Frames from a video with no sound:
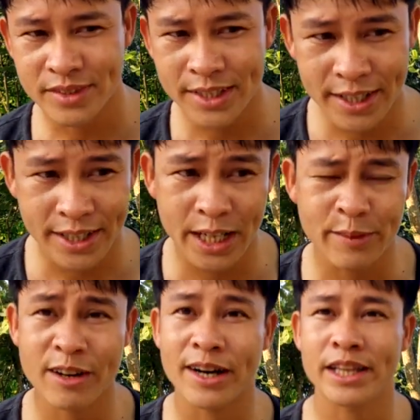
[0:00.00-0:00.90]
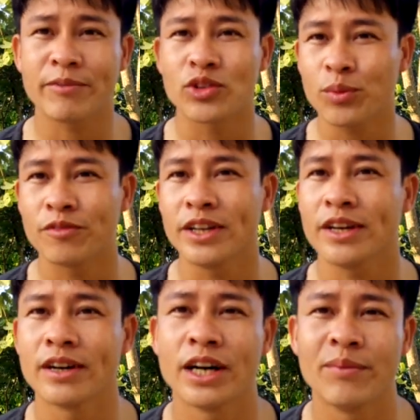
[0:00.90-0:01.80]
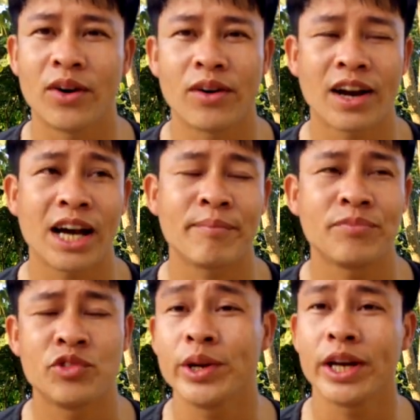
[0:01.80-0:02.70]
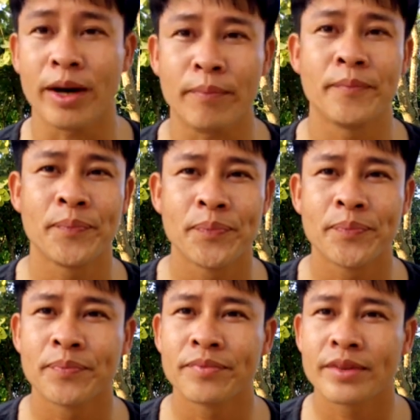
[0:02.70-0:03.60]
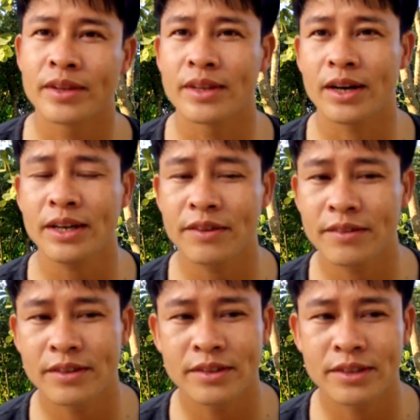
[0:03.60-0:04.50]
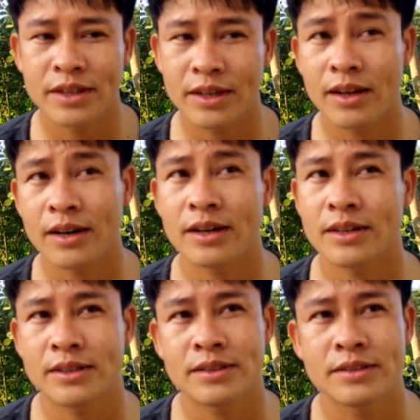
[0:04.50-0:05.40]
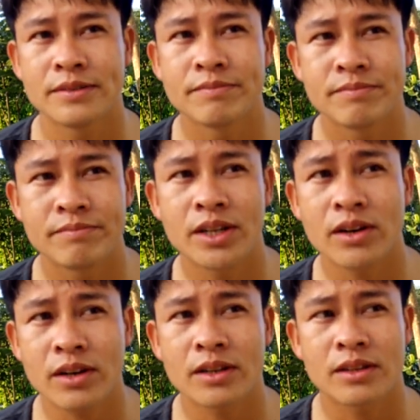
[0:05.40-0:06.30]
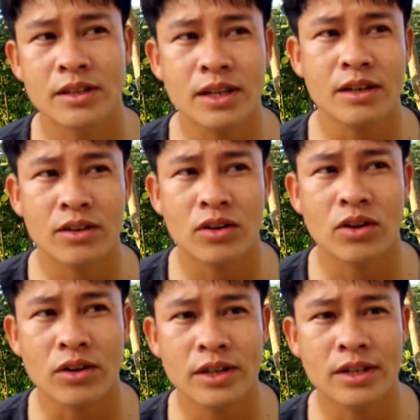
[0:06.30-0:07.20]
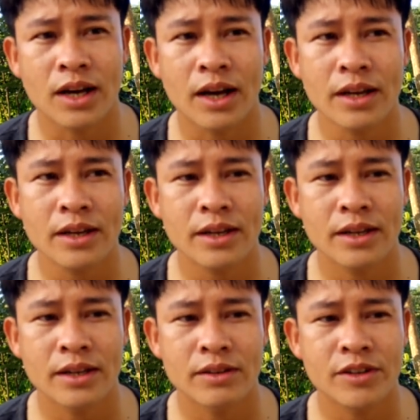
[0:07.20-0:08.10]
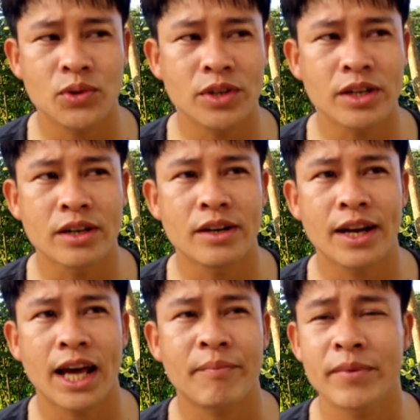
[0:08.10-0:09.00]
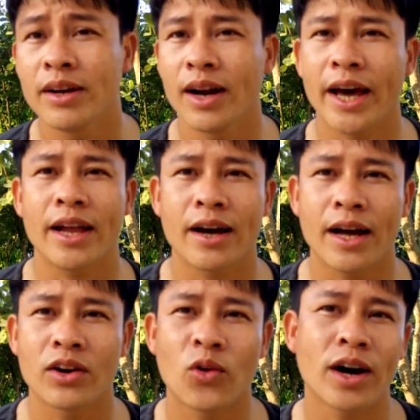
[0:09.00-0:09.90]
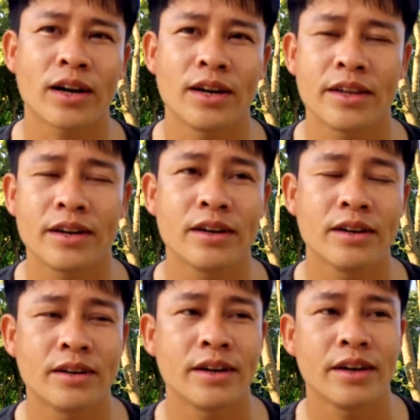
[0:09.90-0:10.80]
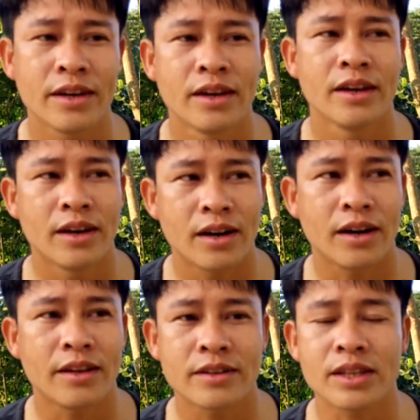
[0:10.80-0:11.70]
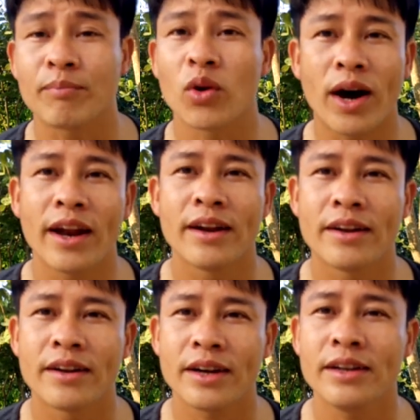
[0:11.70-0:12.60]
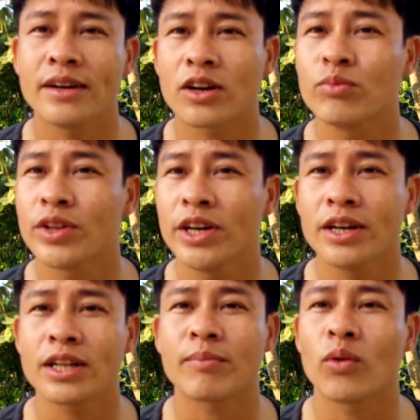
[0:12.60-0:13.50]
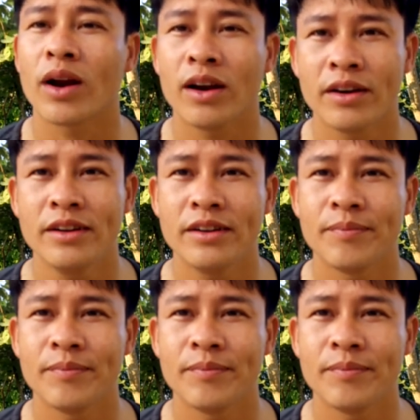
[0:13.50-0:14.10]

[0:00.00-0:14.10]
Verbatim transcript: Thì khi mà các bạn tiếp xúc với những người mà họ làm chuyên nghiệp, đấy, thì là mình nói là thứ nhất là nó có những cái, ví dụ những người làm đơn lẻ chẳng hạn, hoặc là những người à, những tập đoàn, những công ty, những cái tập đoàn lớn,